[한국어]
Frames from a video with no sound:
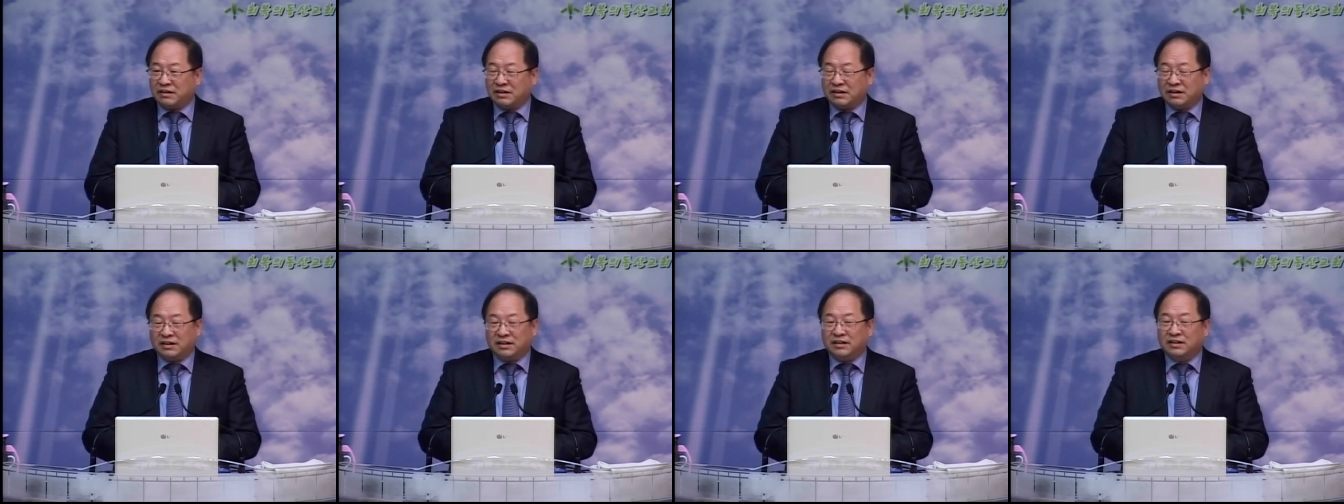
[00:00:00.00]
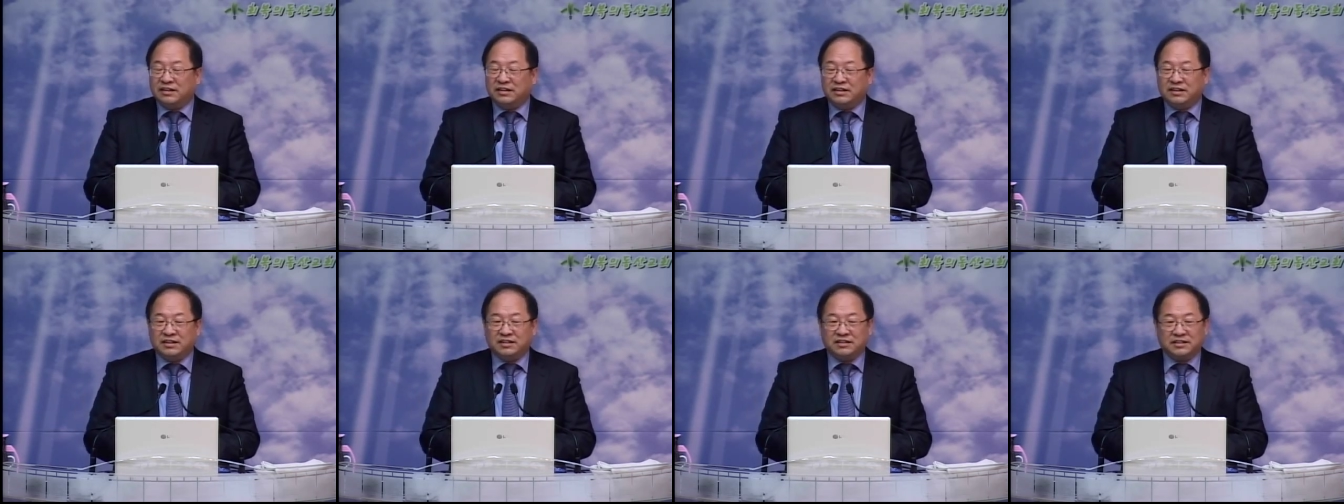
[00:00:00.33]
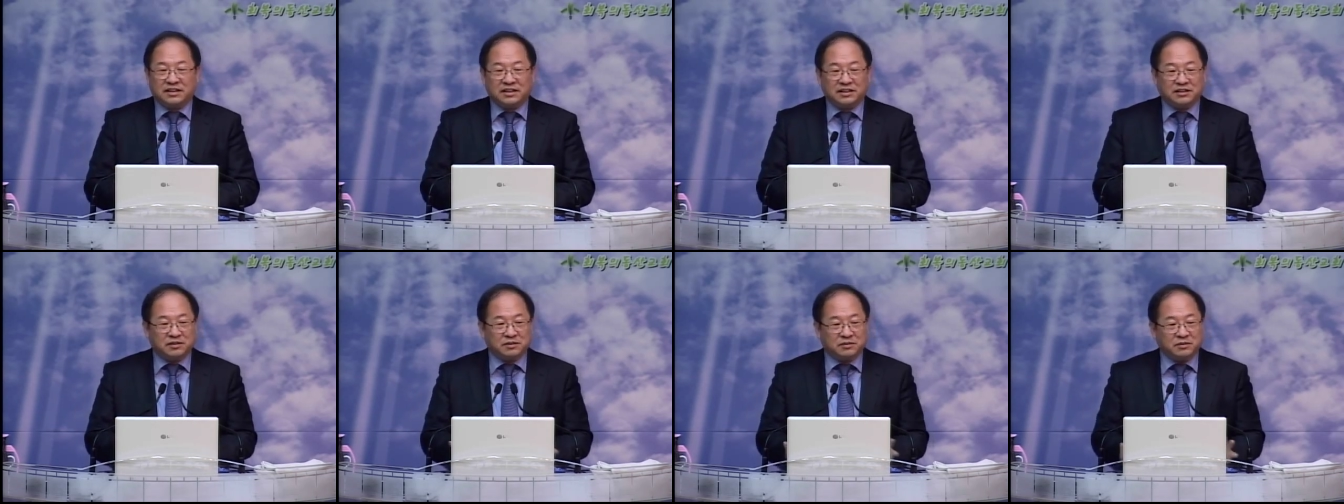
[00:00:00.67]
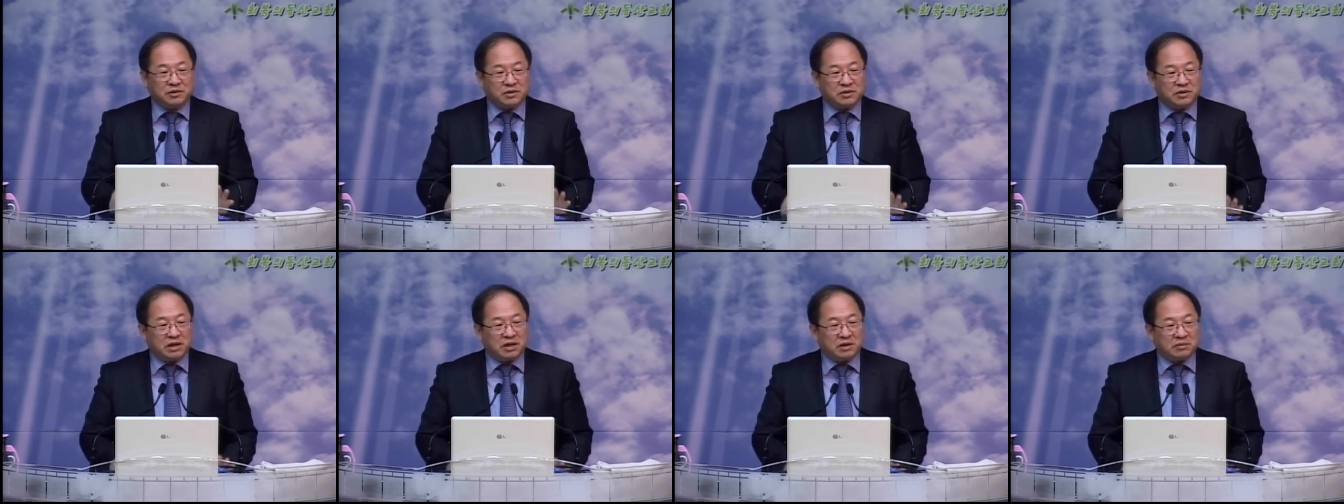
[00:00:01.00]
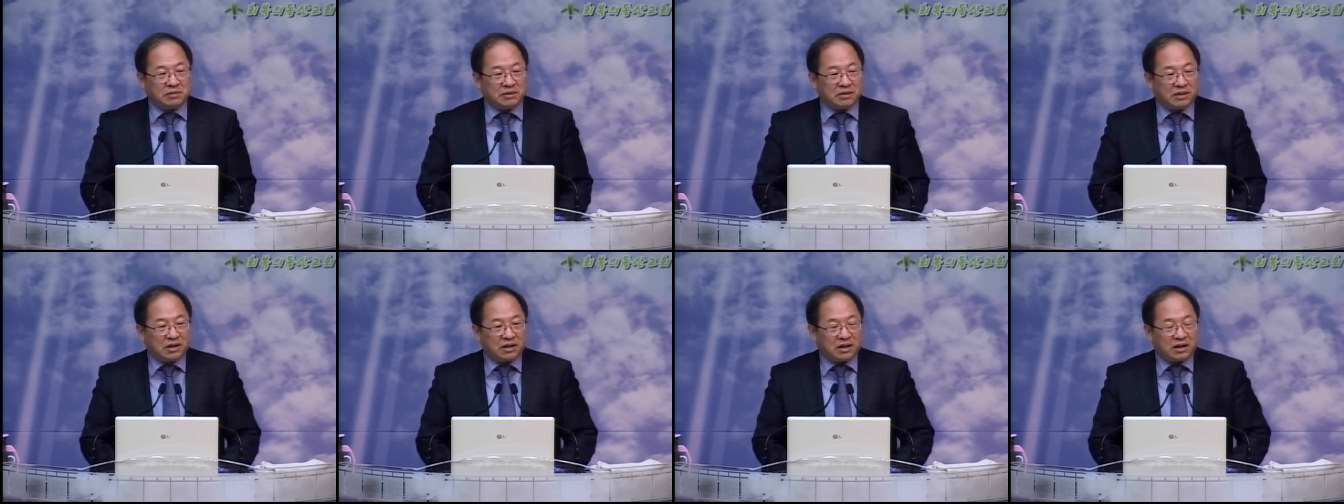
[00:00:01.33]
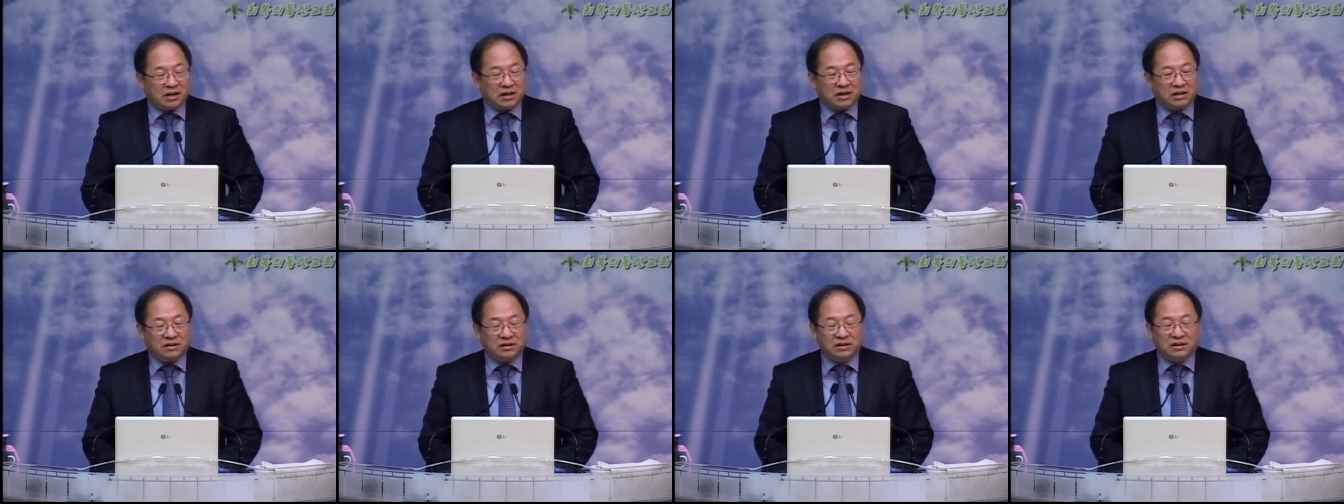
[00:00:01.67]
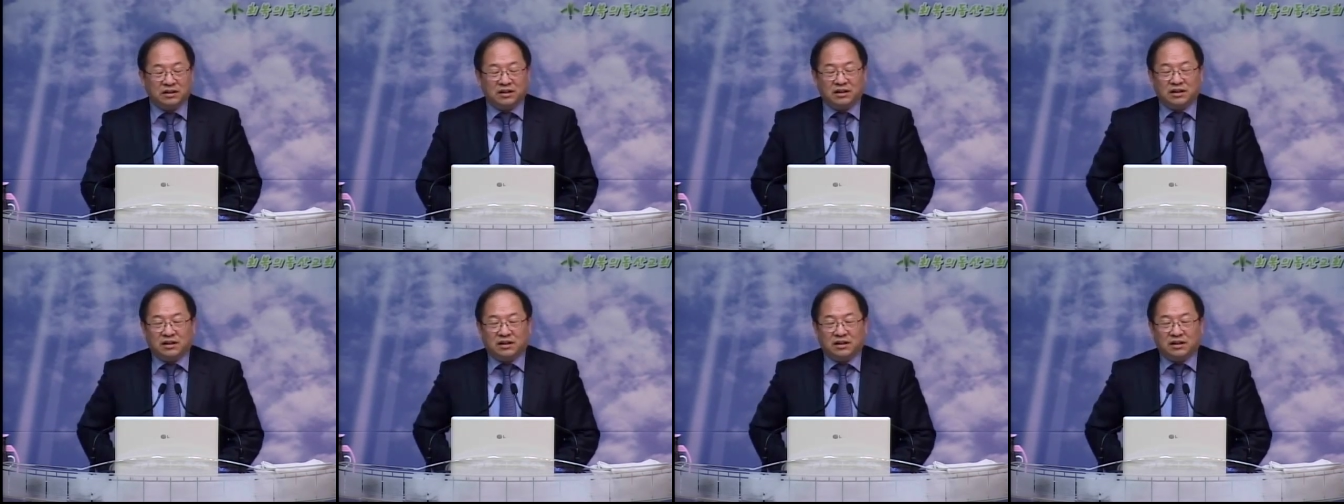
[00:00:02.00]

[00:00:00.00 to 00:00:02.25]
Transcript: 예. 제가 좀 조사해 보니까